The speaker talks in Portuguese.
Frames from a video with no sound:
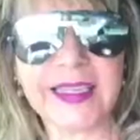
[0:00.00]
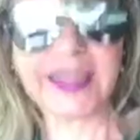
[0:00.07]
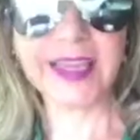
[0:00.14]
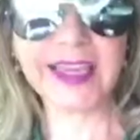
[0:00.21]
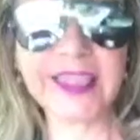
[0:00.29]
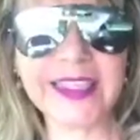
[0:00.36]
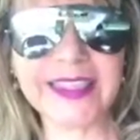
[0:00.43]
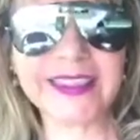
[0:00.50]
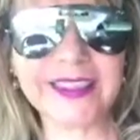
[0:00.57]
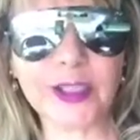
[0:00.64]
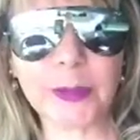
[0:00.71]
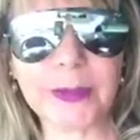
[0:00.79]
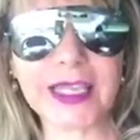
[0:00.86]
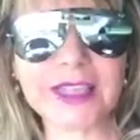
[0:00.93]
E aí,
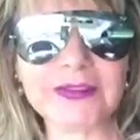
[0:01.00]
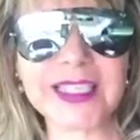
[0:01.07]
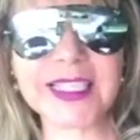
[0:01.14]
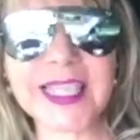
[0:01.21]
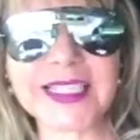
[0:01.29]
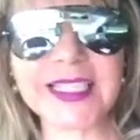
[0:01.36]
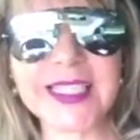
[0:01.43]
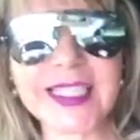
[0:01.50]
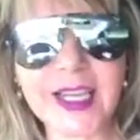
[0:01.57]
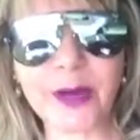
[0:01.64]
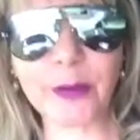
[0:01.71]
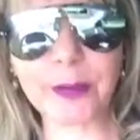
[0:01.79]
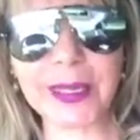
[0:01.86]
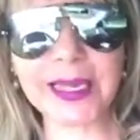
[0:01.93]
como é que vocês
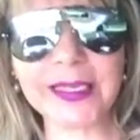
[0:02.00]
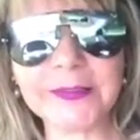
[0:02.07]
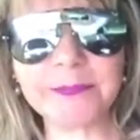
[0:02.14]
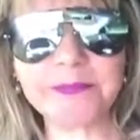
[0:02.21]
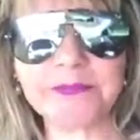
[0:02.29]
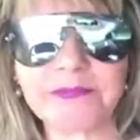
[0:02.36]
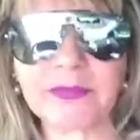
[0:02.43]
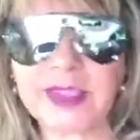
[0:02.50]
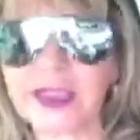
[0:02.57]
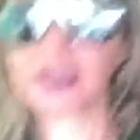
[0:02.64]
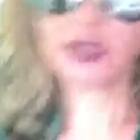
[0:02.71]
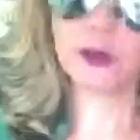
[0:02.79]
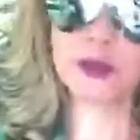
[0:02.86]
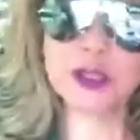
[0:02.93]
estão? Bem?
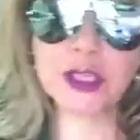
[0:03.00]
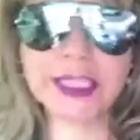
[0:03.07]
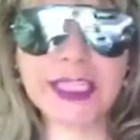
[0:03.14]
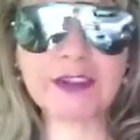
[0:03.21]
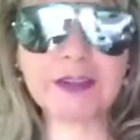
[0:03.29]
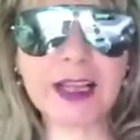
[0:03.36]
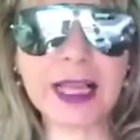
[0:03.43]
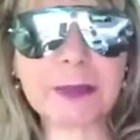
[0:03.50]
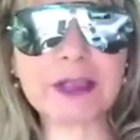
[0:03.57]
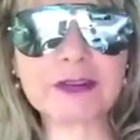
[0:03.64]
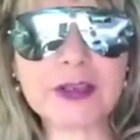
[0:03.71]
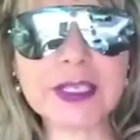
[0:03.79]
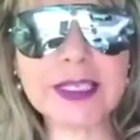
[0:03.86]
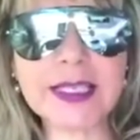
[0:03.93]
Hoje eu queria falar
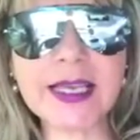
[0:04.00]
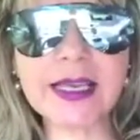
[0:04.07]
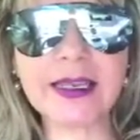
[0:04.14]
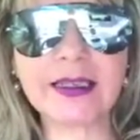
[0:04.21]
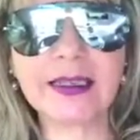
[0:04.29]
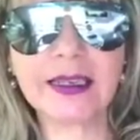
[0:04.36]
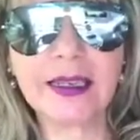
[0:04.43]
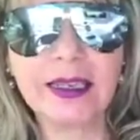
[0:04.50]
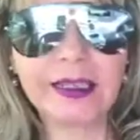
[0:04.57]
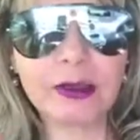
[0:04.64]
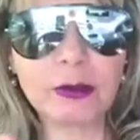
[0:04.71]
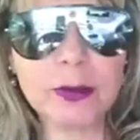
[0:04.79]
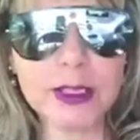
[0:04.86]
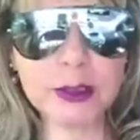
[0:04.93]
para você,
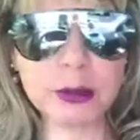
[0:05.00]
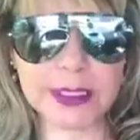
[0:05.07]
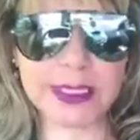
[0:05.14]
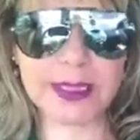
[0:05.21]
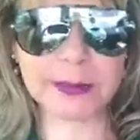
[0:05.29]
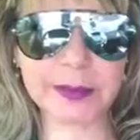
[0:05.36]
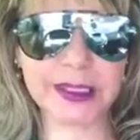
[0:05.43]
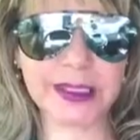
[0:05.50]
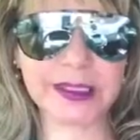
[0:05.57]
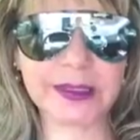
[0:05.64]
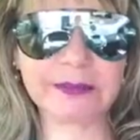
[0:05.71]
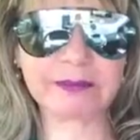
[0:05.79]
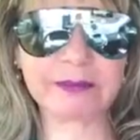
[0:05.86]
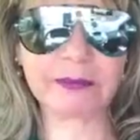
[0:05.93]
começou a
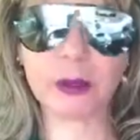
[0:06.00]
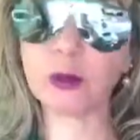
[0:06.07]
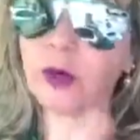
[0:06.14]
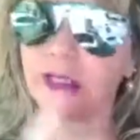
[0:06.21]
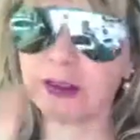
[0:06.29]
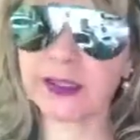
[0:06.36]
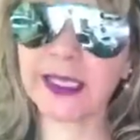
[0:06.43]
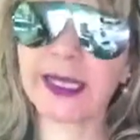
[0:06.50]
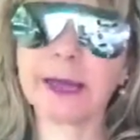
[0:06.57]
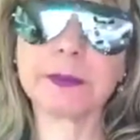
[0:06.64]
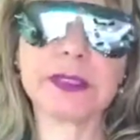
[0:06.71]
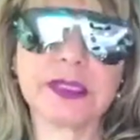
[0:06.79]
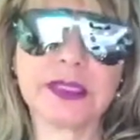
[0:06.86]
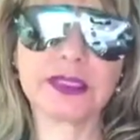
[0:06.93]
semana, o ano tá
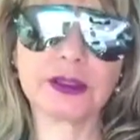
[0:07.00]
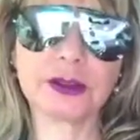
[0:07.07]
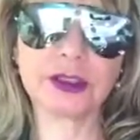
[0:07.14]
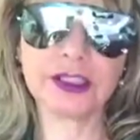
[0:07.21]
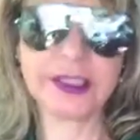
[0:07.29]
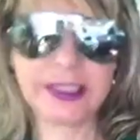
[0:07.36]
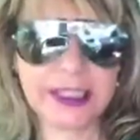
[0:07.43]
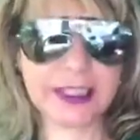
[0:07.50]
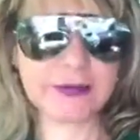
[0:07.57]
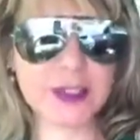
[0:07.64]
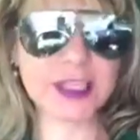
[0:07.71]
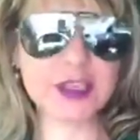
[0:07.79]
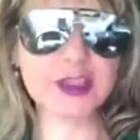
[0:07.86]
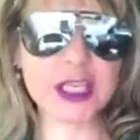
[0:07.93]
acabando e
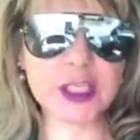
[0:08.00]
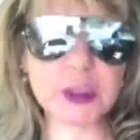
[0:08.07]
você já